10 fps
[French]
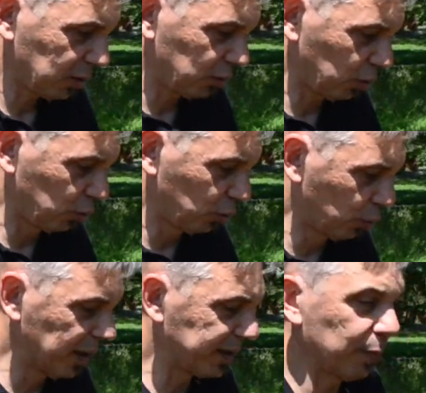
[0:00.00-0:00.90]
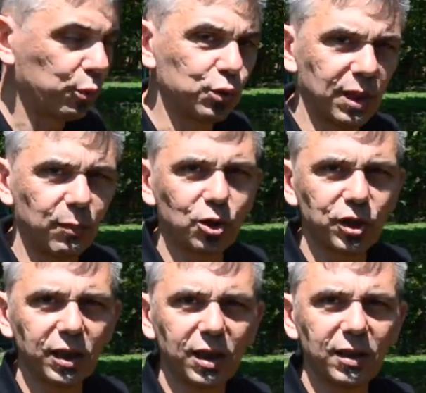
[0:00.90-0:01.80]
Donc du coup, bah, il y a plus à
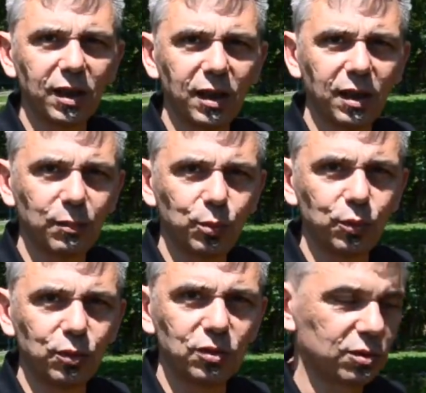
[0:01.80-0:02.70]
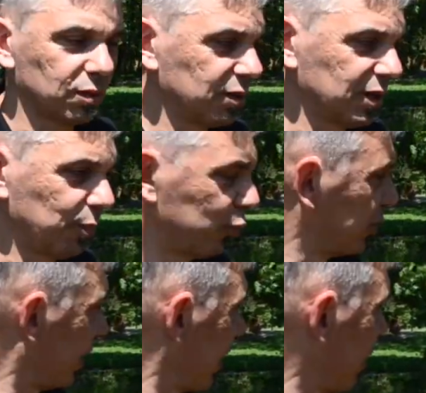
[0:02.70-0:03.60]
manger, euh, c'est
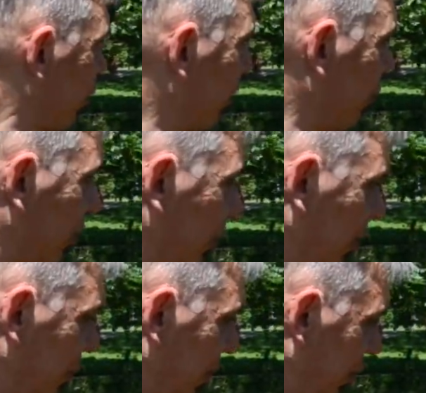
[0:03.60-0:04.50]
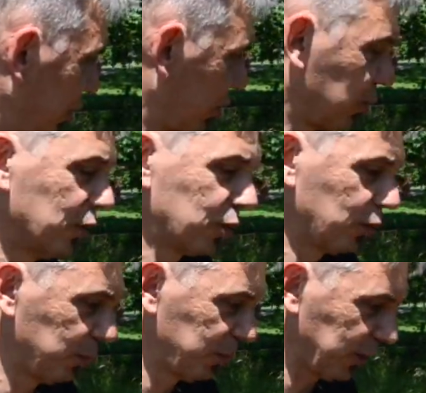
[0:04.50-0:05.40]
plus agréable comme, euh, milieu que, le petit